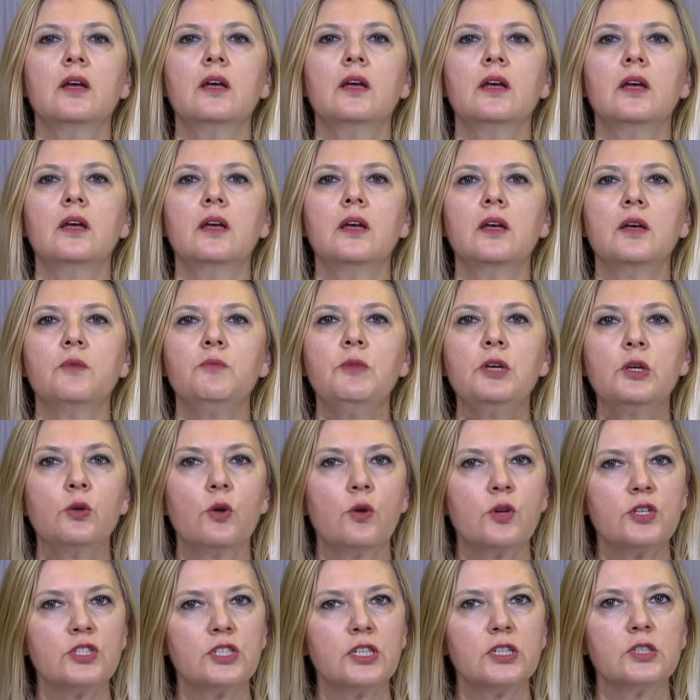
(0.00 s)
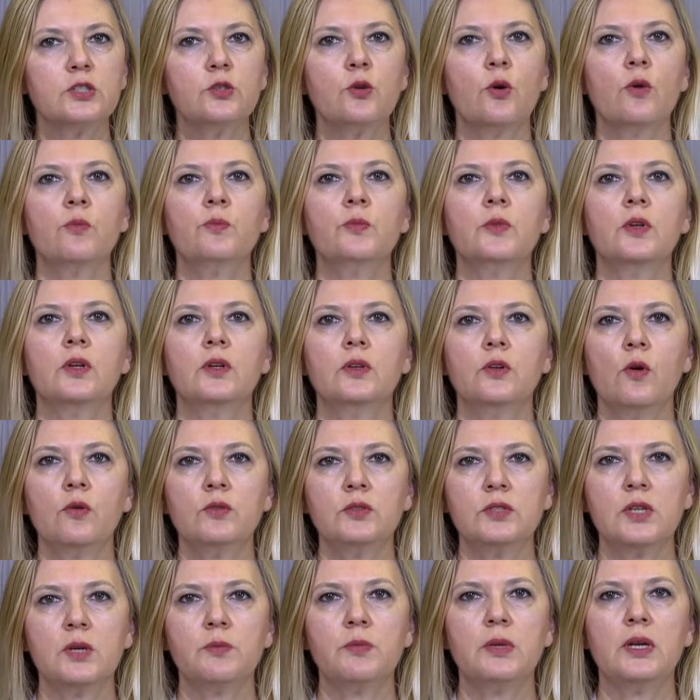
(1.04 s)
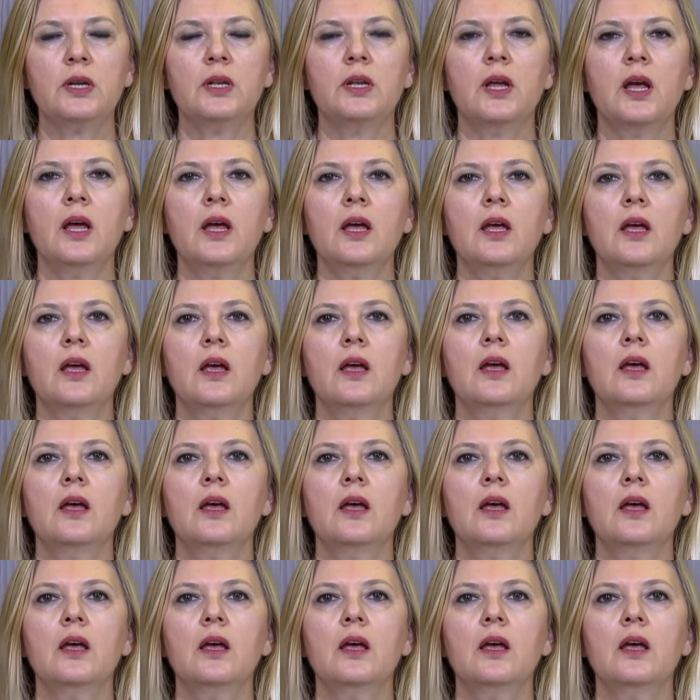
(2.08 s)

e, mikroenjeksiyon yöntemiyle